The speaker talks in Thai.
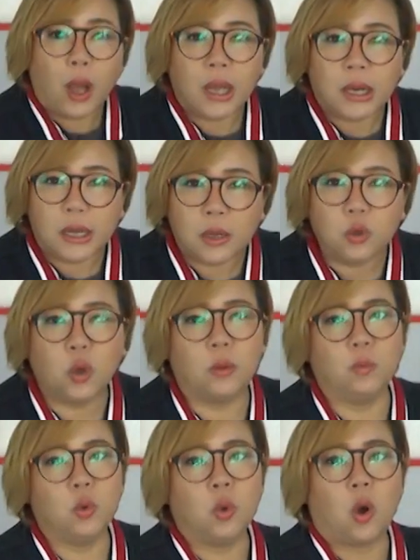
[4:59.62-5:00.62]
เพราะว่าเครื่องย
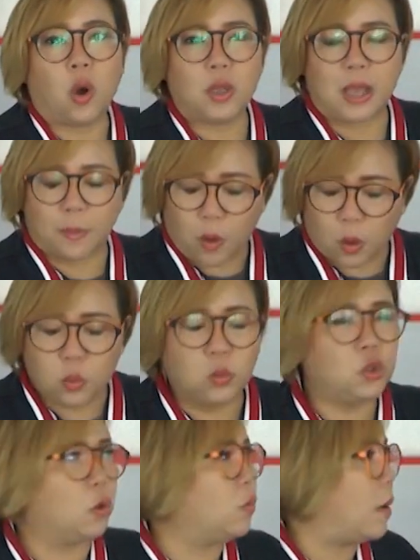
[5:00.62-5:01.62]
นต์บลูคออย่าบอกคุณ
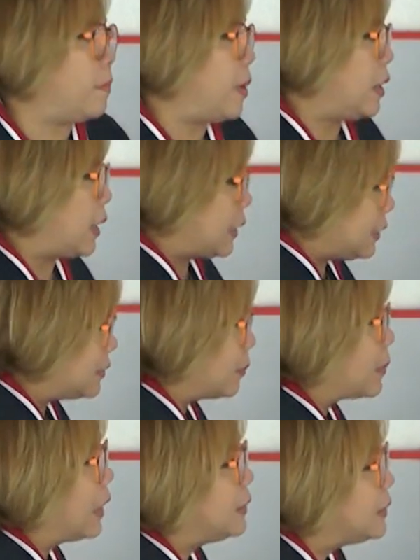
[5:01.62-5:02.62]
ผู้ชมว่าเป็นอะไรที่
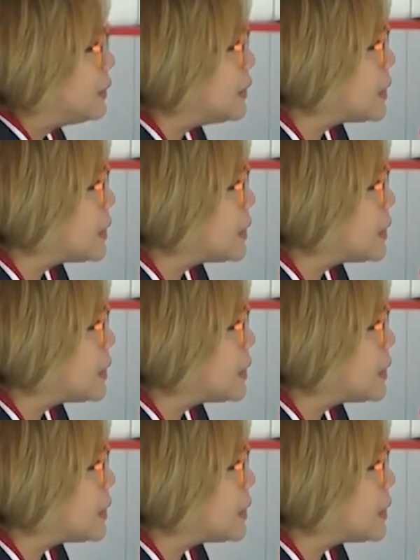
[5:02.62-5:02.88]
สำคัญจ